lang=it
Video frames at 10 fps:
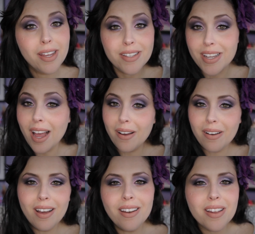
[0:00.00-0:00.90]

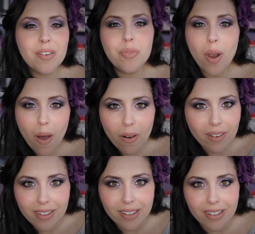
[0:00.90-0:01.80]
Ciao, allora
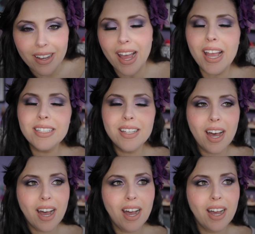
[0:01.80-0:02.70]
vlog, è
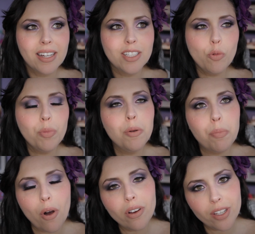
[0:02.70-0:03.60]
da, da, un bel
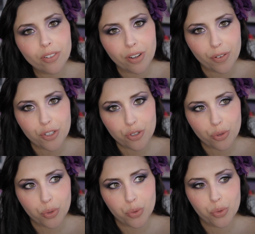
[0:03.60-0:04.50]
po' che non ne
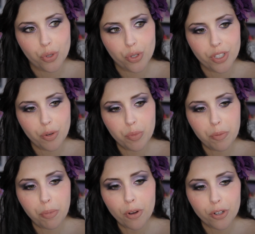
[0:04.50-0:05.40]
faccio uno, da un bel
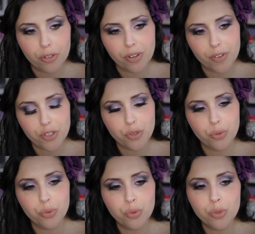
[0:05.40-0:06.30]
po' che non ne
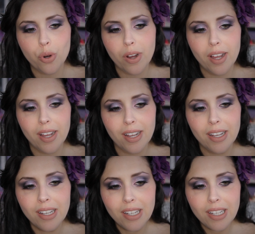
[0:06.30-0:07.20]
faccio uno e,
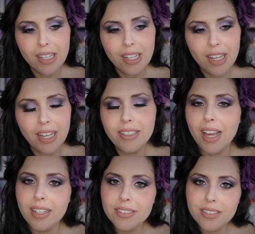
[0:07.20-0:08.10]
e
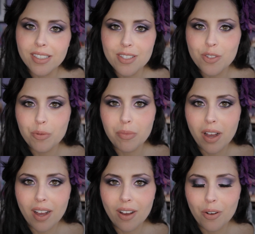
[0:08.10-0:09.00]
niente,
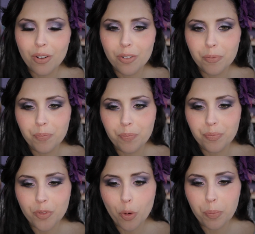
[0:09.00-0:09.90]
insomma ho,
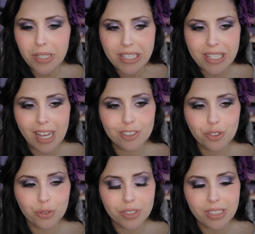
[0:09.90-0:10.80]
mm, ho
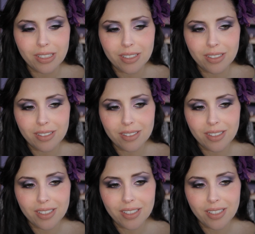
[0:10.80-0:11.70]
pensato di,
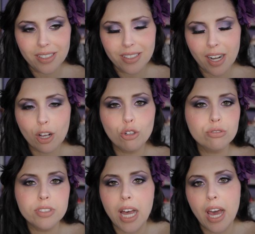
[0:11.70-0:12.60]
di, di,
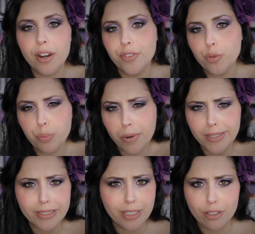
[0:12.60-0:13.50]
raccontarvi un
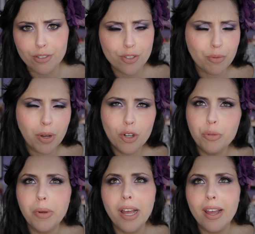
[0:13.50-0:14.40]
pochettino insomma
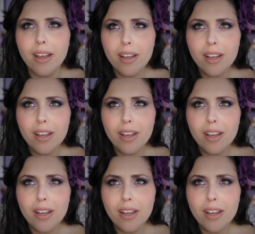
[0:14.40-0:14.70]
come,